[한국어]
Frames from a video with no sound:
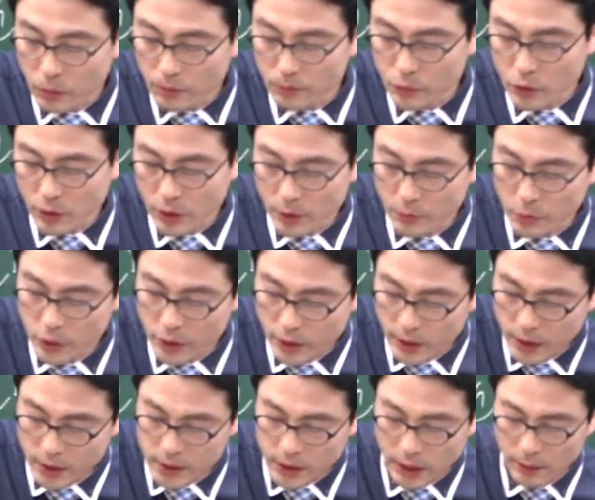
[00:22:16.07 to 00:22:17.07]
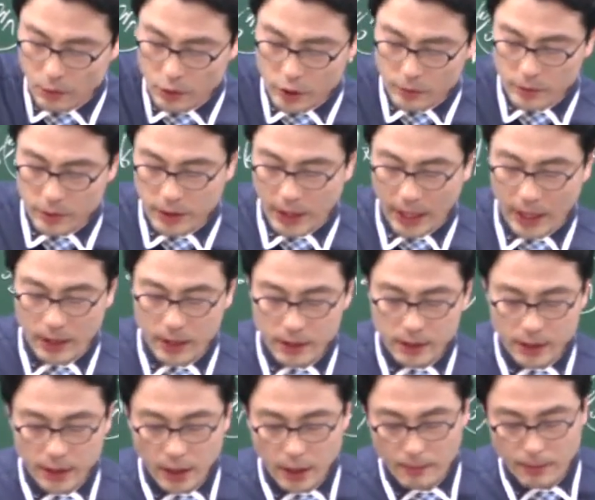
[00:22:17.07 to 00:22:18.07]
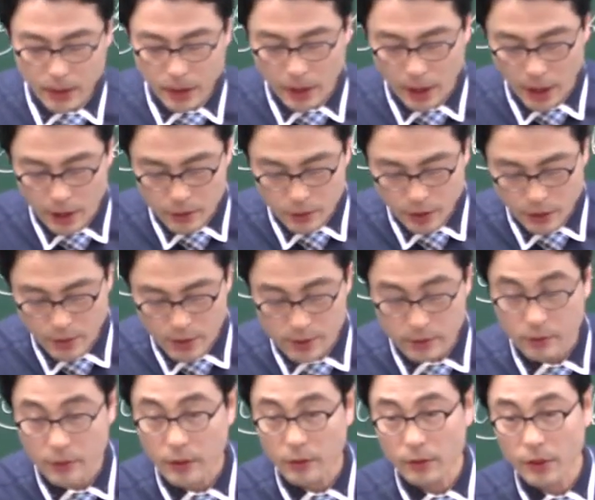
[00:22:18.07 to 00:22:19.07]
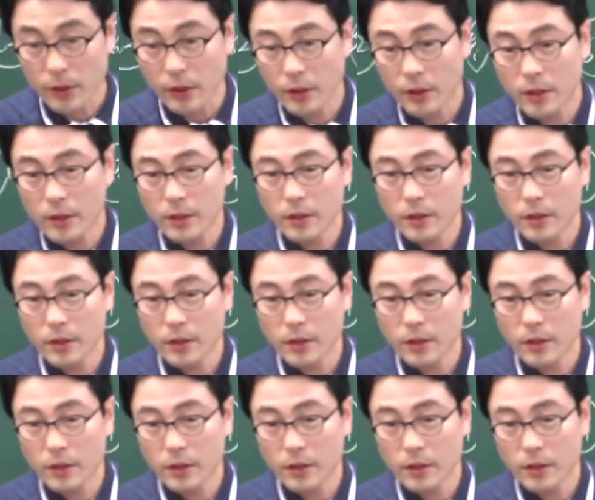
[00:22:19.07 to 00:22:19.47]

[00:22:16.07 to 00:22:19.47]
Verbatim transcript: 법률 관계 보니까 잘 보시면 각자란 말이 계속 나왔을 거예요, 여기.